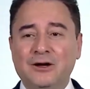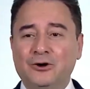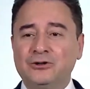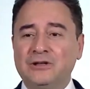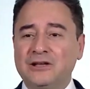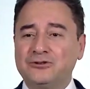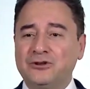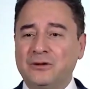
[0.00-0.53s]

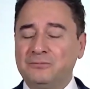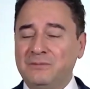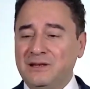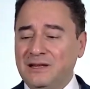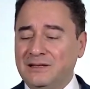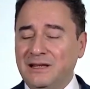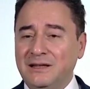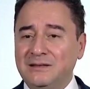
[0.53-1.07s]
Ondan sonra
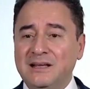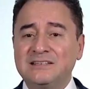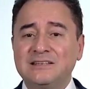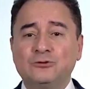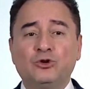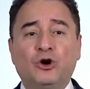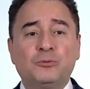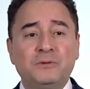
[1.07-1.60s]
millete
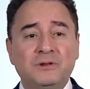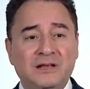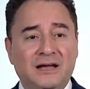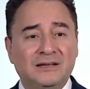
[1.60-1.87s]
nasıl torpil